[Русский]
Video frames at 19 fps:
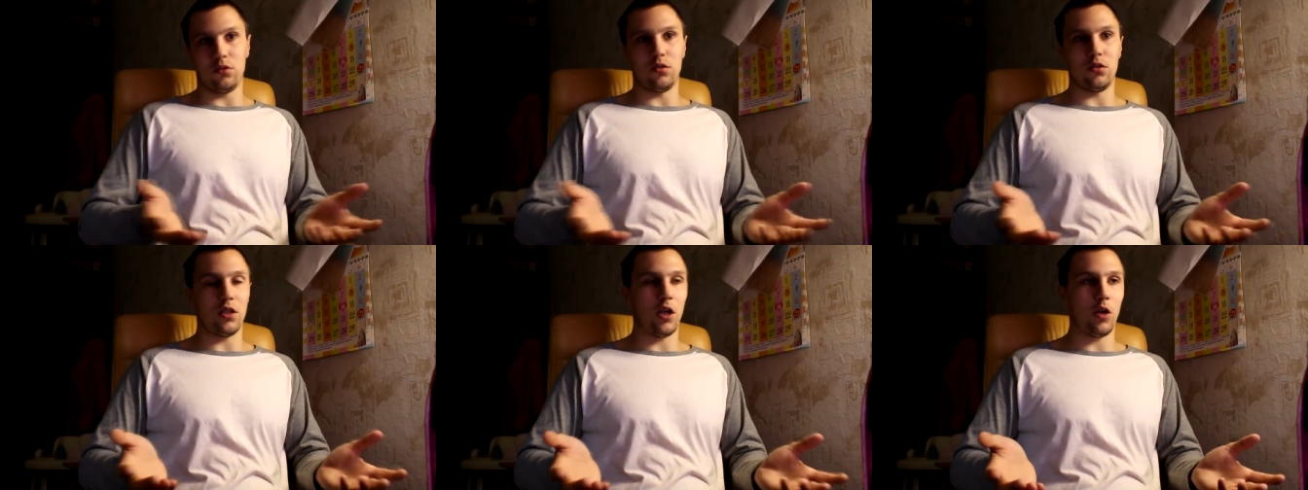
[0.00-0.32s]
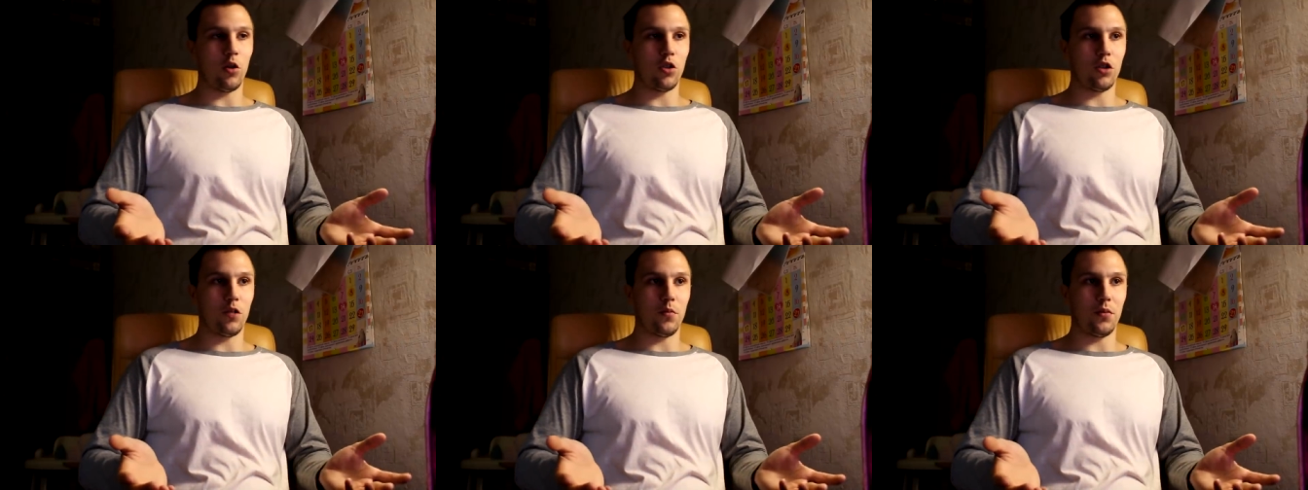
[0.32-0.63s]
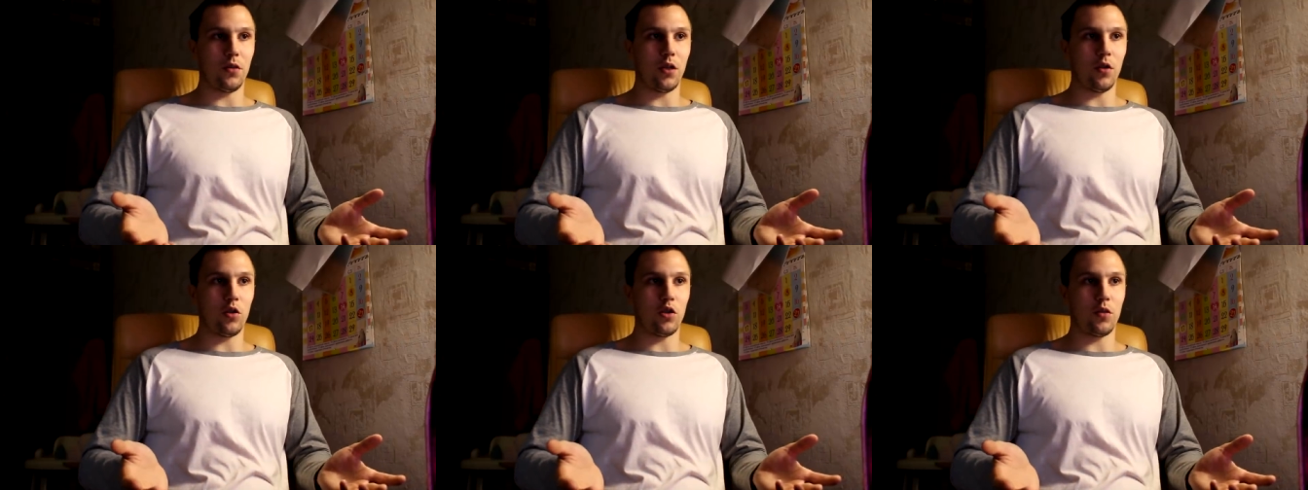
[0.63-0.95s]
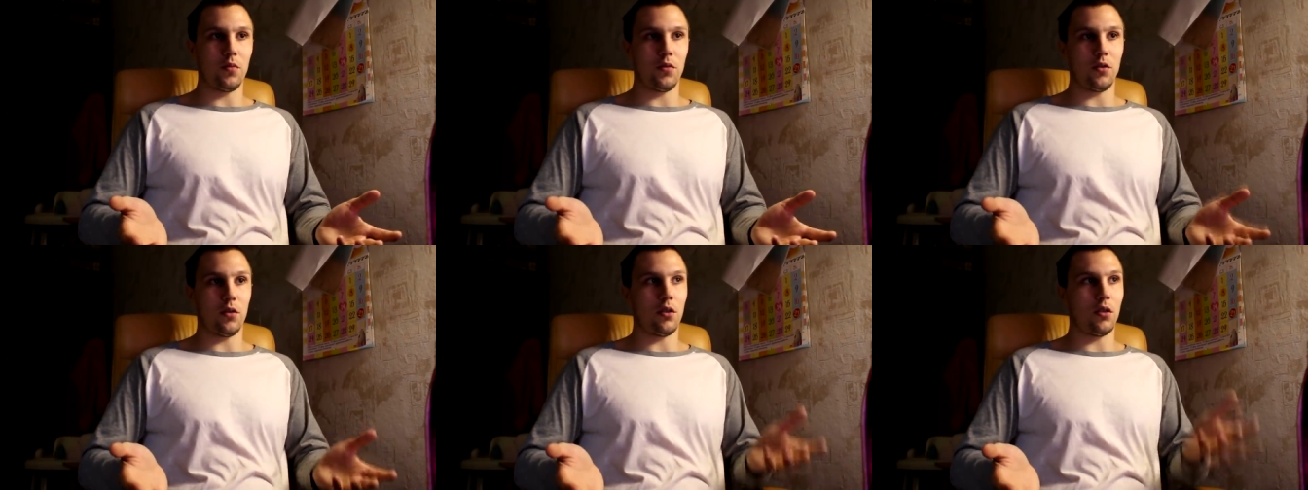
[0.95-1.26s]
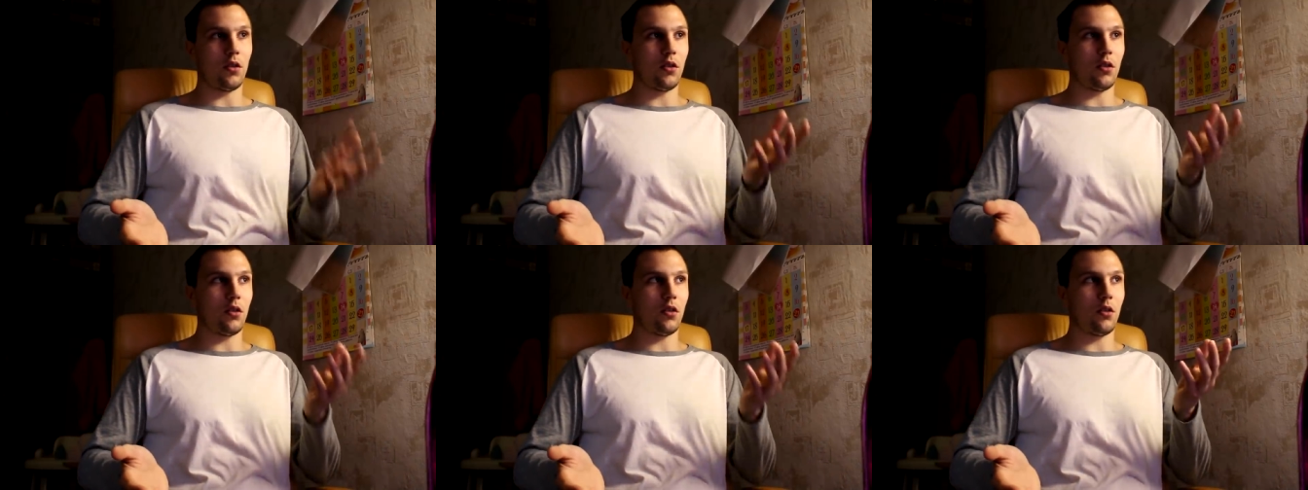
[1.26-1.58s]
Хорошая, хорошая,
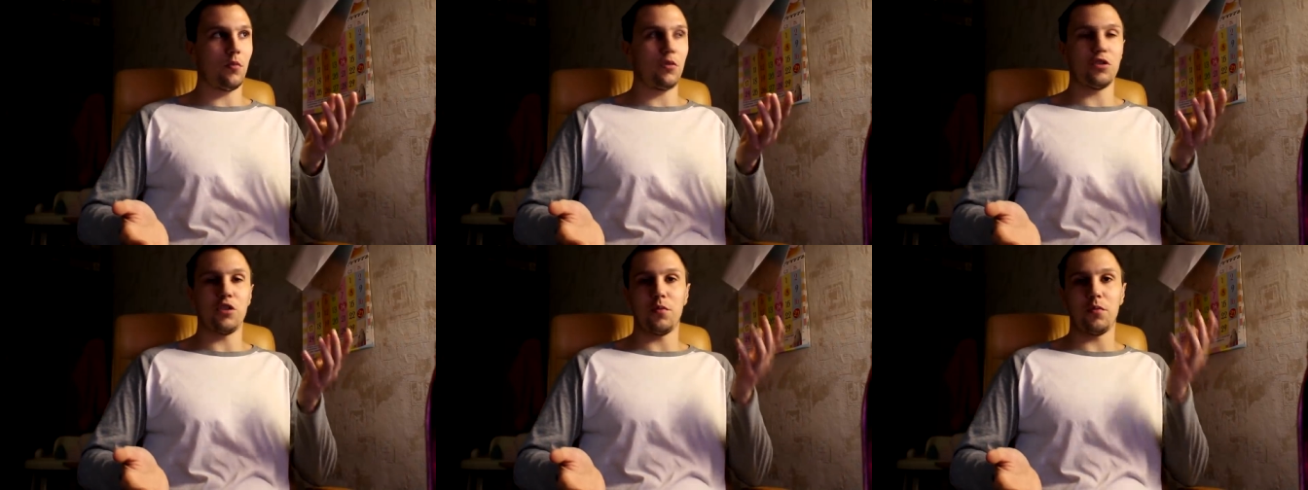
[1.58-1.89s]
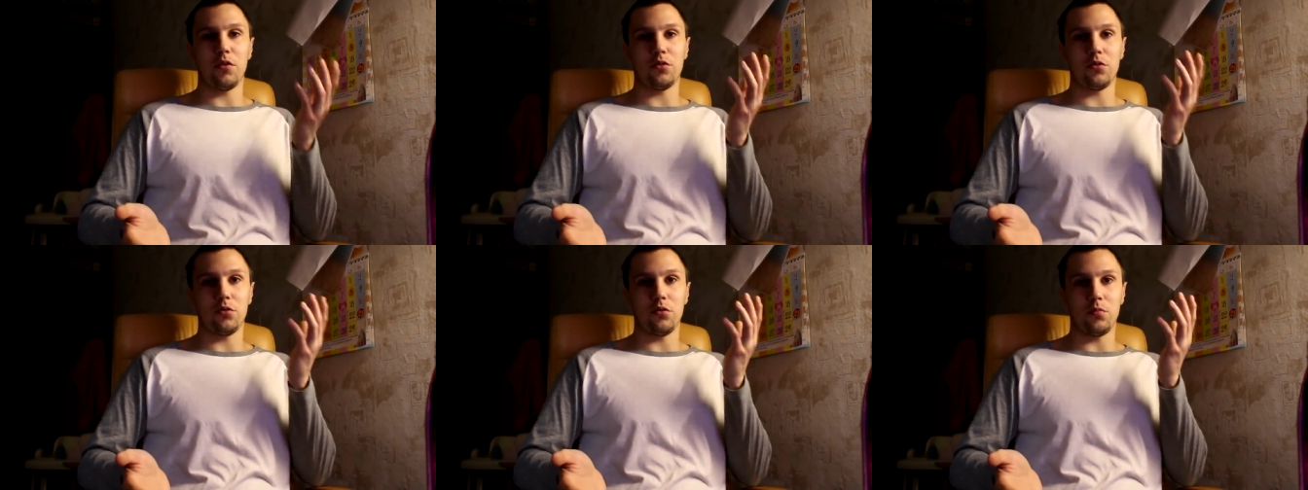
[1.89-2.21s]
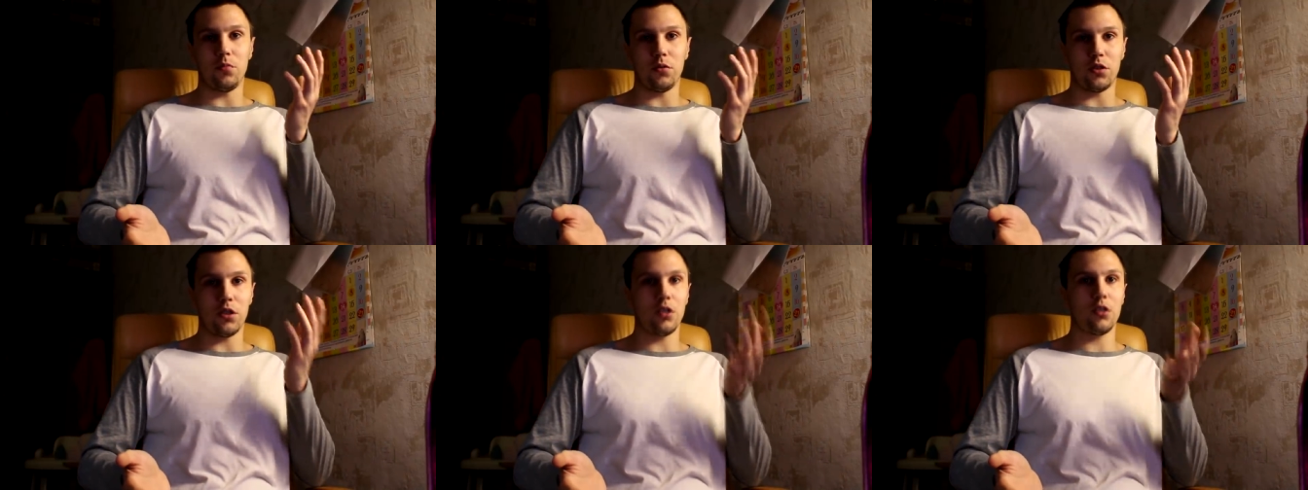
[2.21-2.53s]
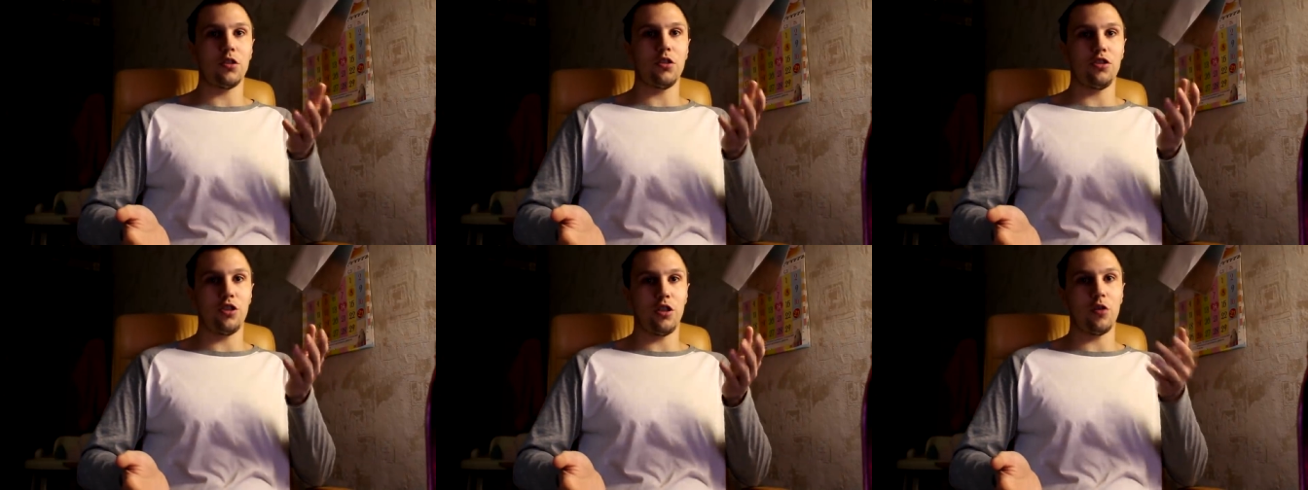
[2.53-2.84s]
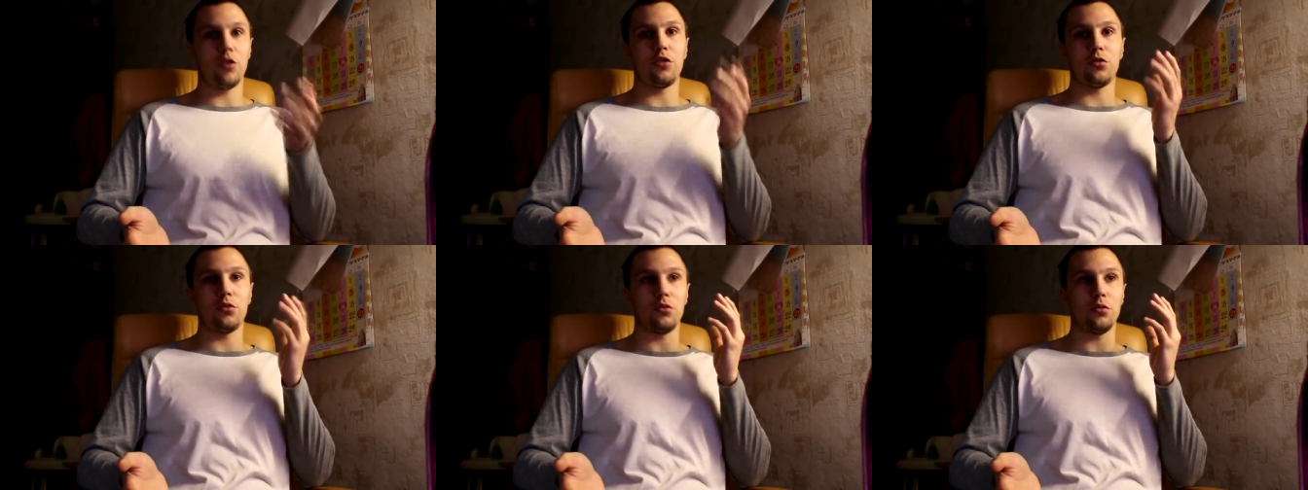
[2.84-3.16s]
а, обычная пила стоит полторы тысячи,
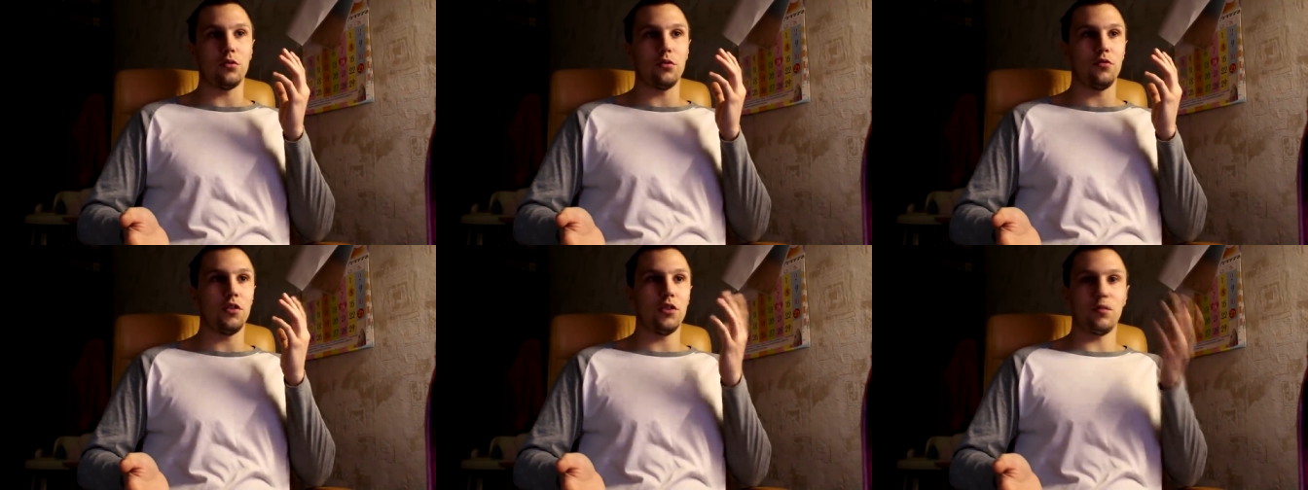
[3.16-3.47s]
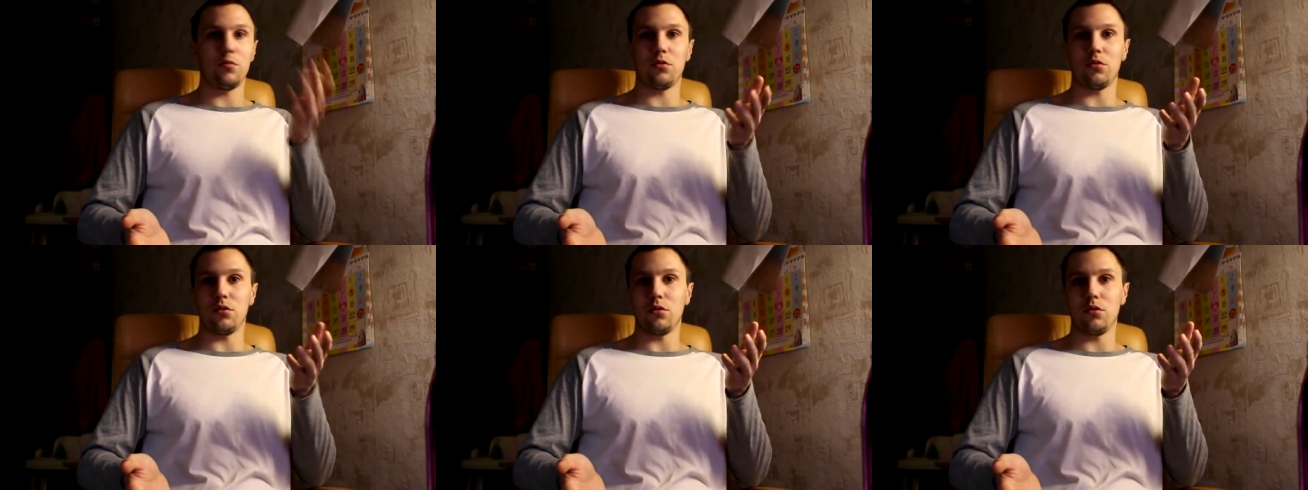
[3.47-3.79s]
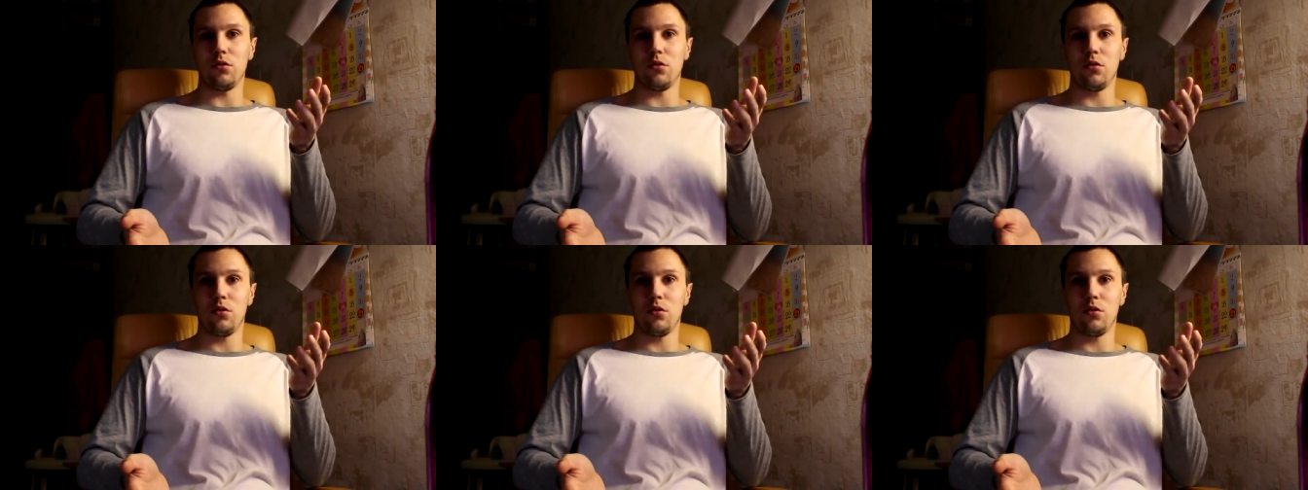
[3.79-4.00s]
хорошая стоит 2700.